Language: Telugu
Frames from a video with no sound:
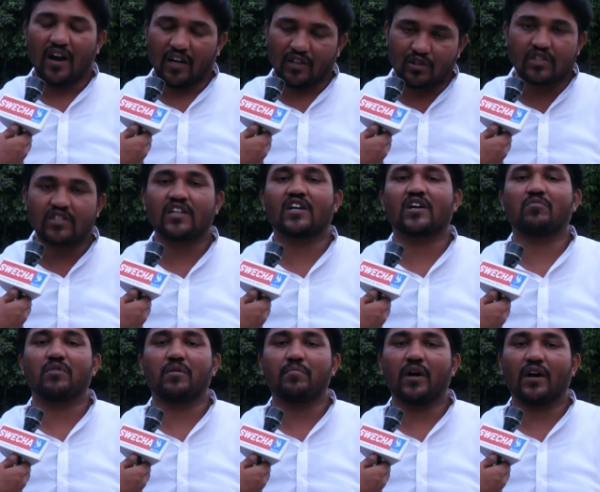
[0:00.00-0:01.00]
అదృష్టంగా
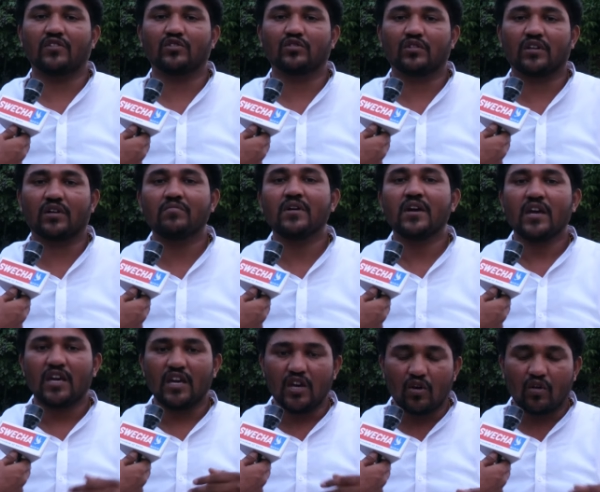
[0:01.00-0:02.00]
మేము భావిస్తున్నాం
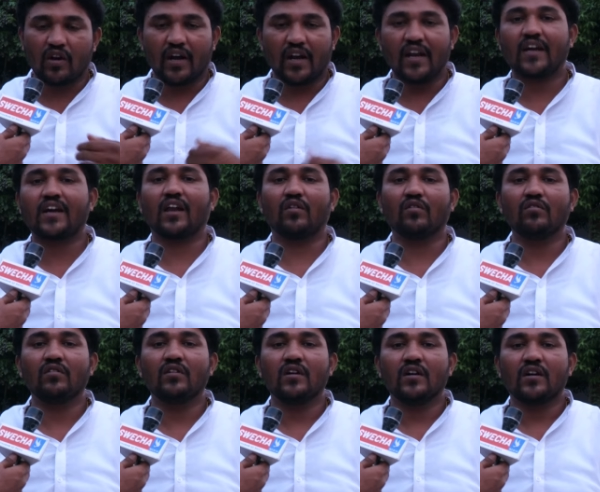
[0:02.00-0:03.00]
ఈ యొక్క ఎన్నికలు
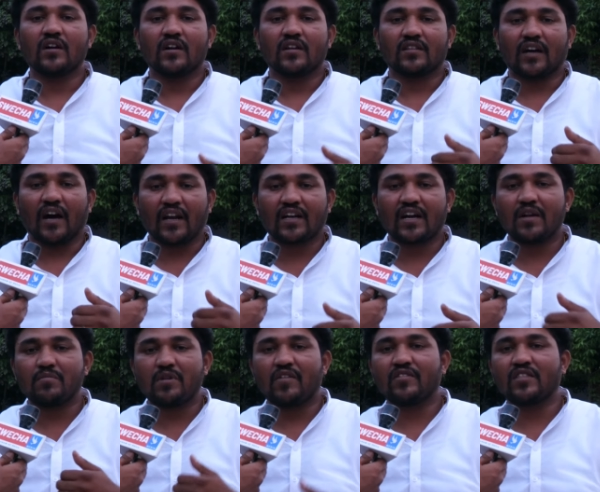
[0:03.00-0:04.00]

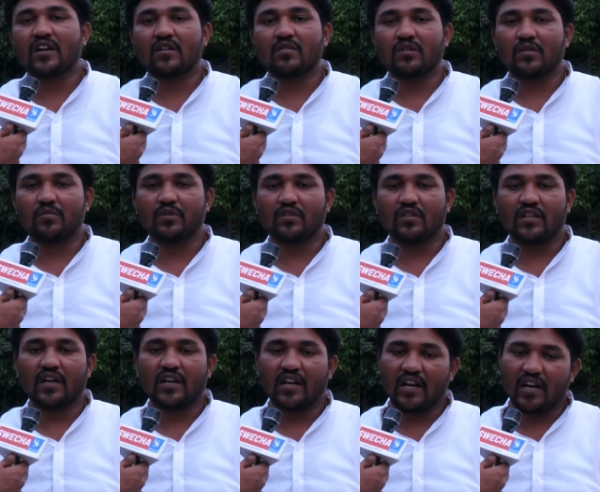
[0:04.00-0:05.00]
తార్కాణం ఏ విధంగా
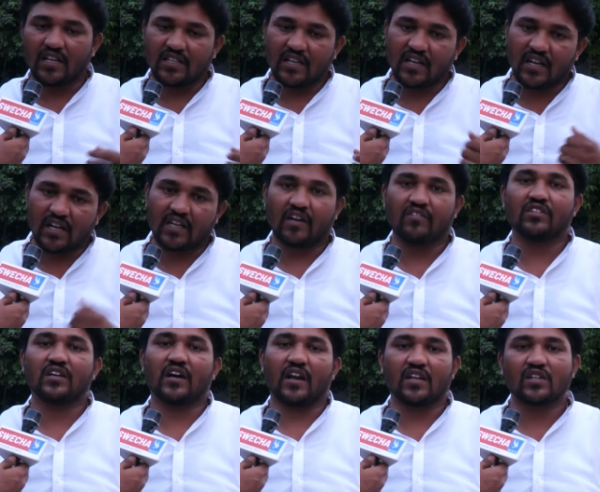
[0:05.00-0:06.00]
ఉండబోతుందంటే నిన్న జరిగిన
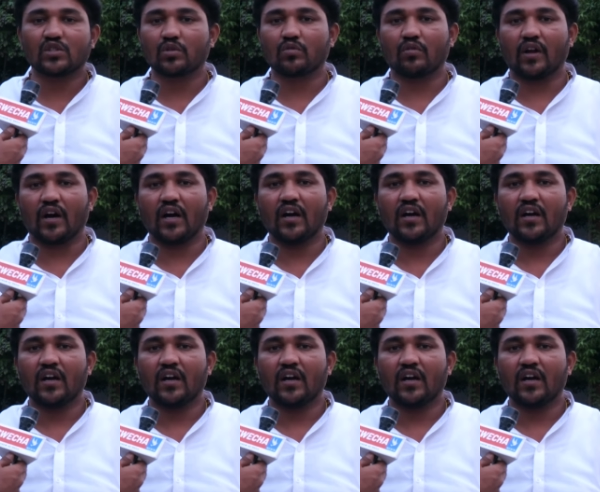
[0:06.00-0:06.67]
కవిత అరెస్టు కూడా